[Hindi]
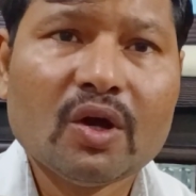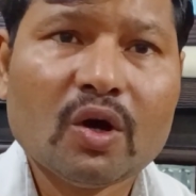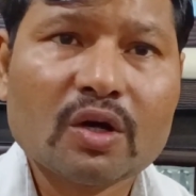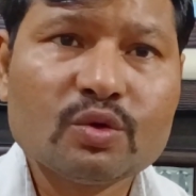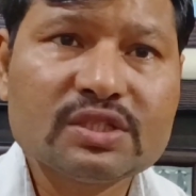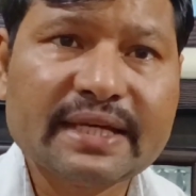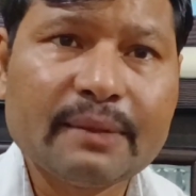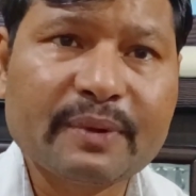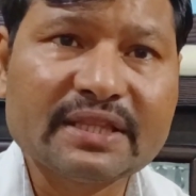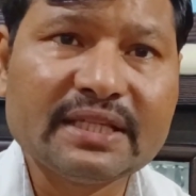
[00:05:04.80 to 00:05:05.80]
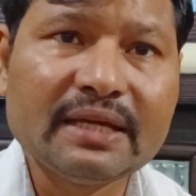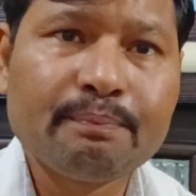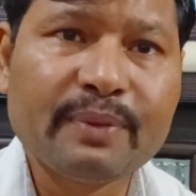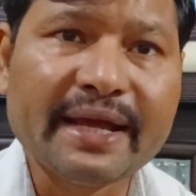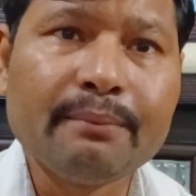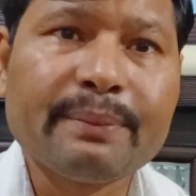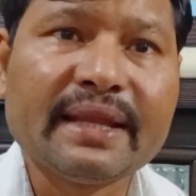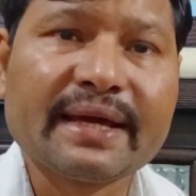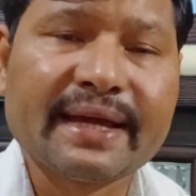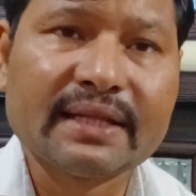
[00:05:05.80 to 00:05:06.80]
और उसके प्रति प्रेम
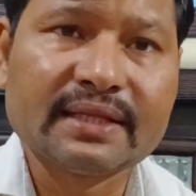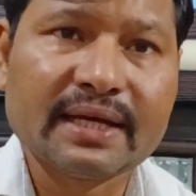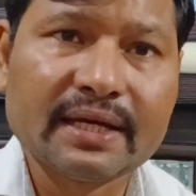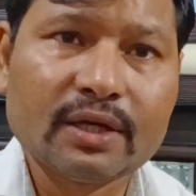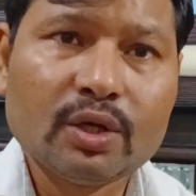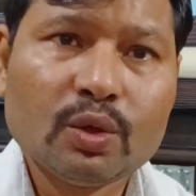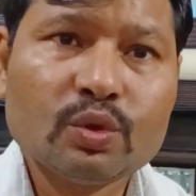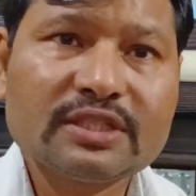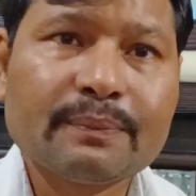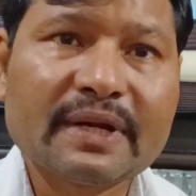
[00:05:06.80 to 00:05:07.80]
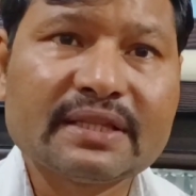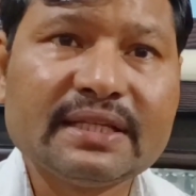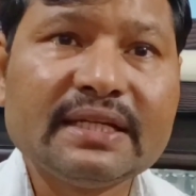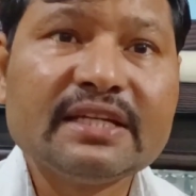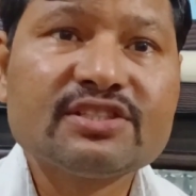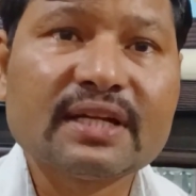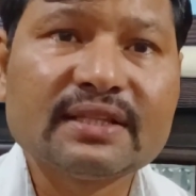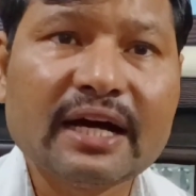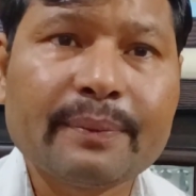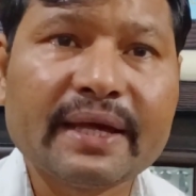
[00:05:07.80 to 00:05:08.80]
पैदा किया जाता है उसके प्रति
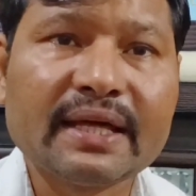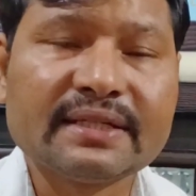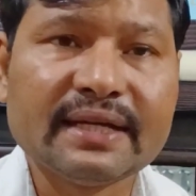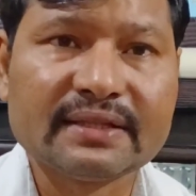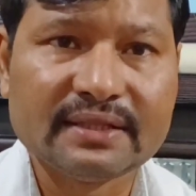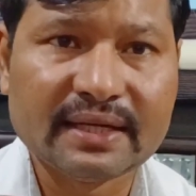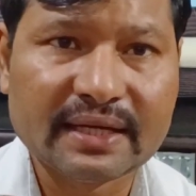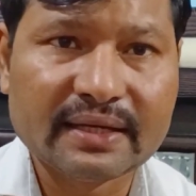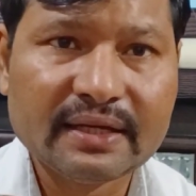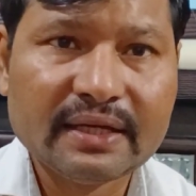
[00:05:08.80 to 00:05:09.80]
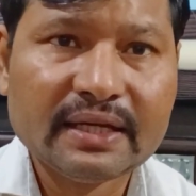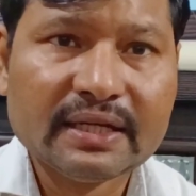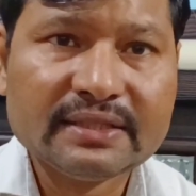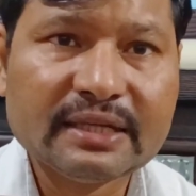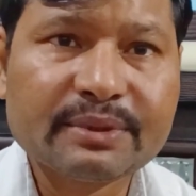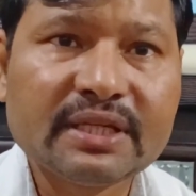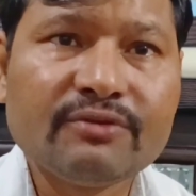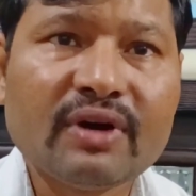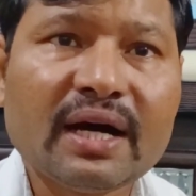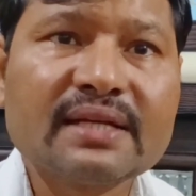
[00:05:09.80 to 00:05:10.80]
श्रद्धा पैदा की जाती है जबकि
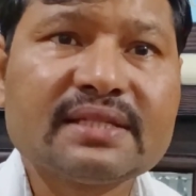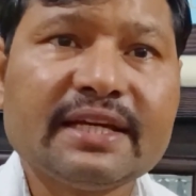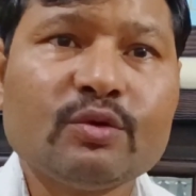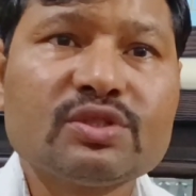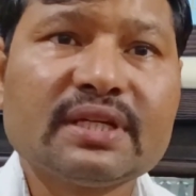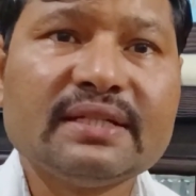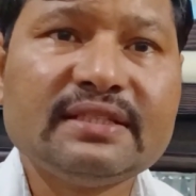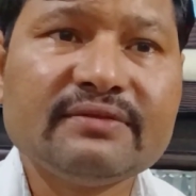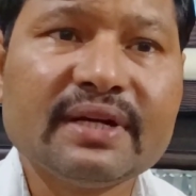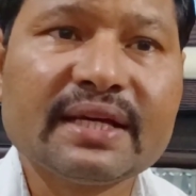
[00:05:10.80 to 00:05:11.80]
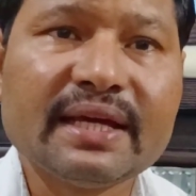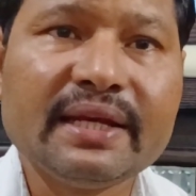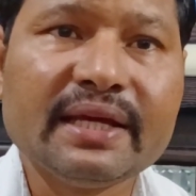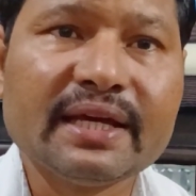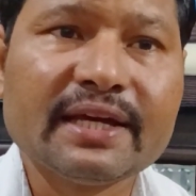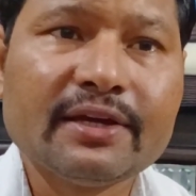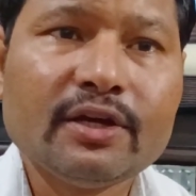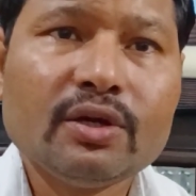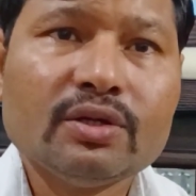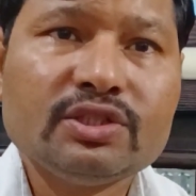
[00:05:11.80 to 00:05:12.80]
वहां से उसके जीवन के लिए
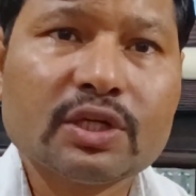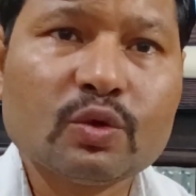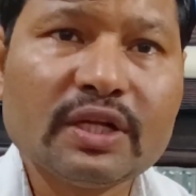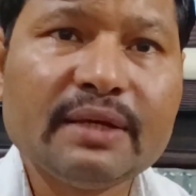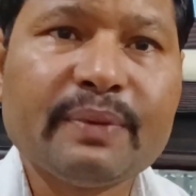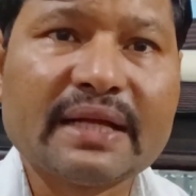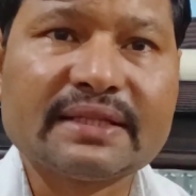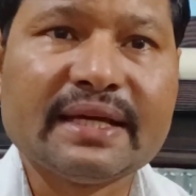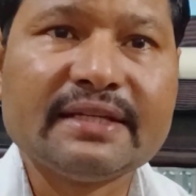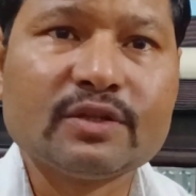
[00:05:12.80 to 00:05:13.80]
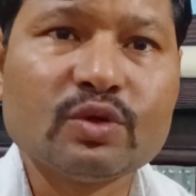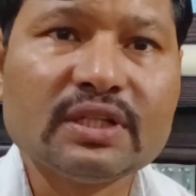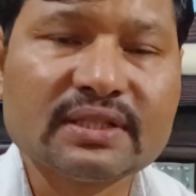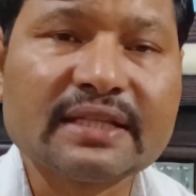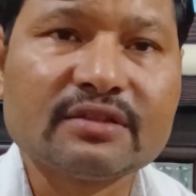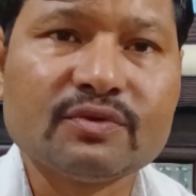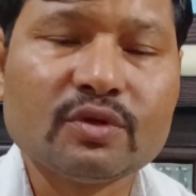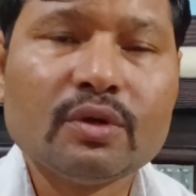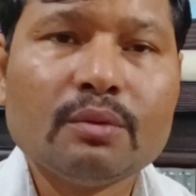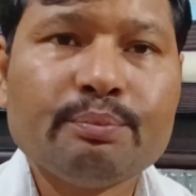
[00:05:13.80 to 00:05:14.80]
जरूरी बातें जरूरी तत्व
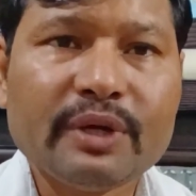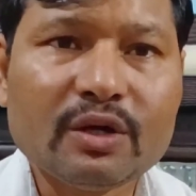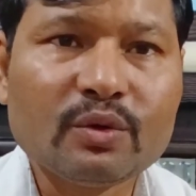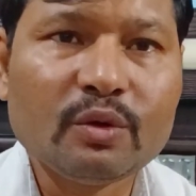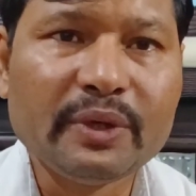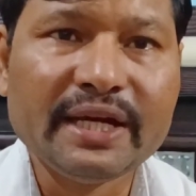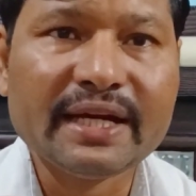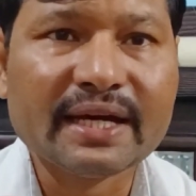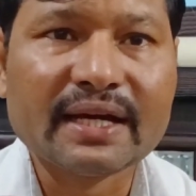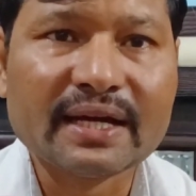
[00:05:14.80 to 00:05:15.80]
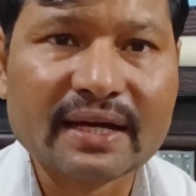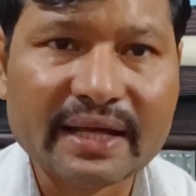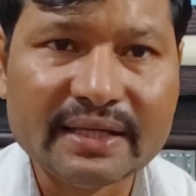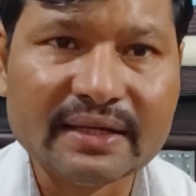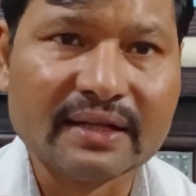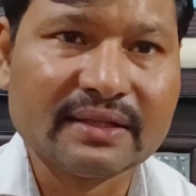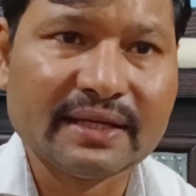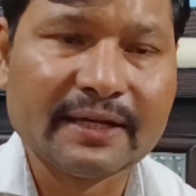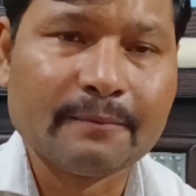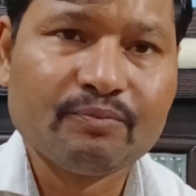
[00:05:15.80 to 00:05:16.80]
बिल्कुल भी निकलकर नहीं आते
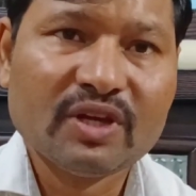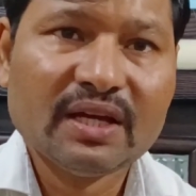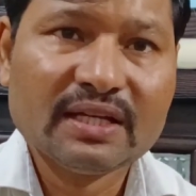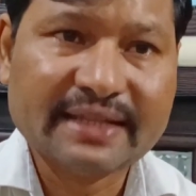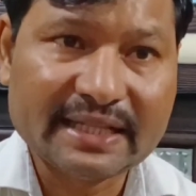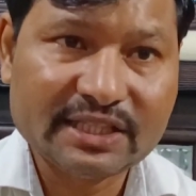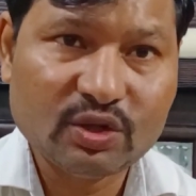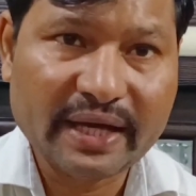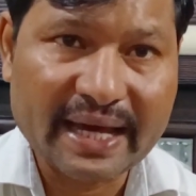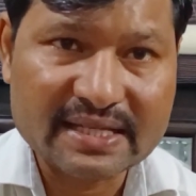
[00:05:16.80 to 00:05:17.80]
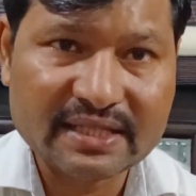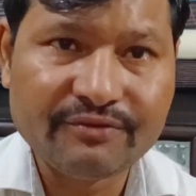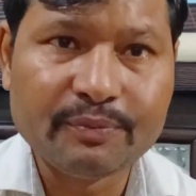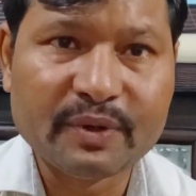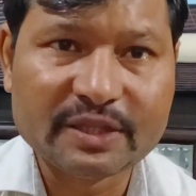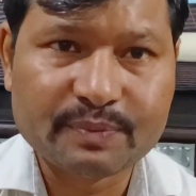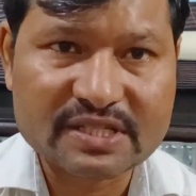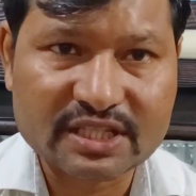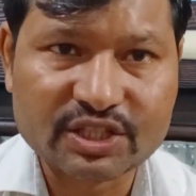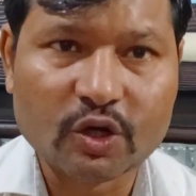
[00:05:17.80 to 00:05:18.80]
हैं साथियों ऐसी विपरीत
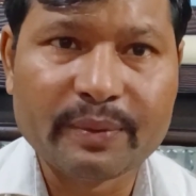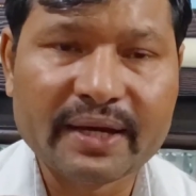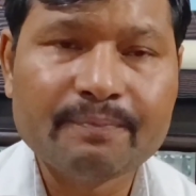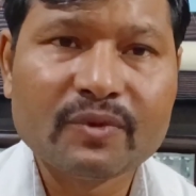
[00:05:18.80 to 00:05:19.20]
परिस्थितियों में